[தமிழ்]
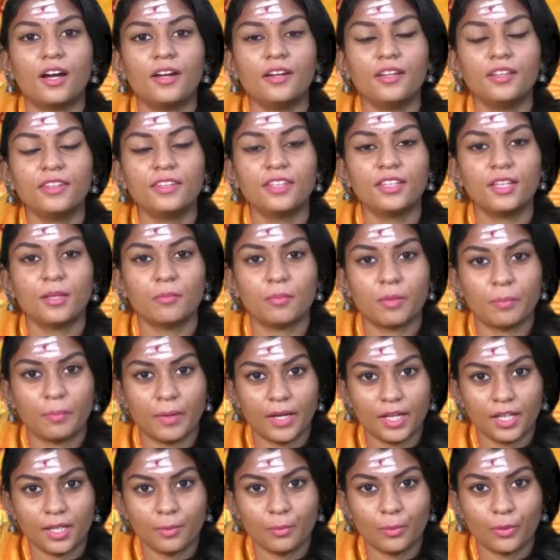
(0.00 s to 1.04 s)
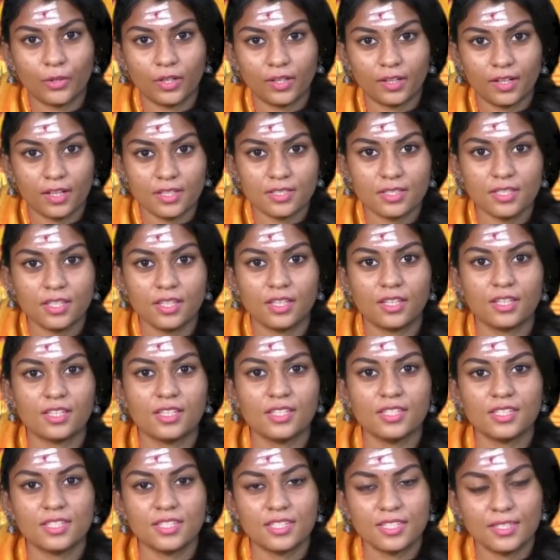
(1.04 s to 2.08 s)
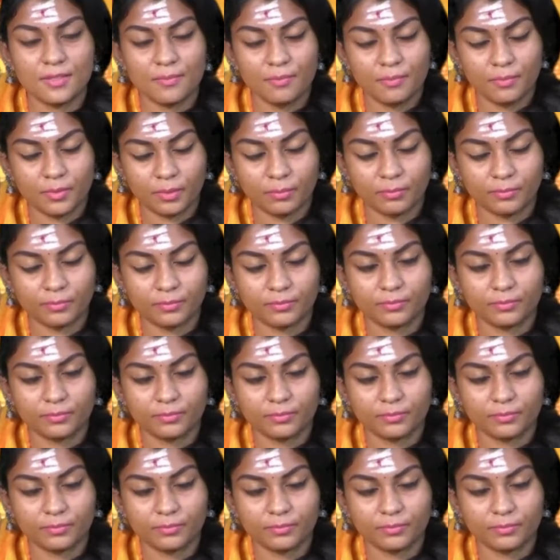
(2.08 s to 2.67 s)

அடுத்து நம்ம பார்க்க போற ராசி சிம்மம்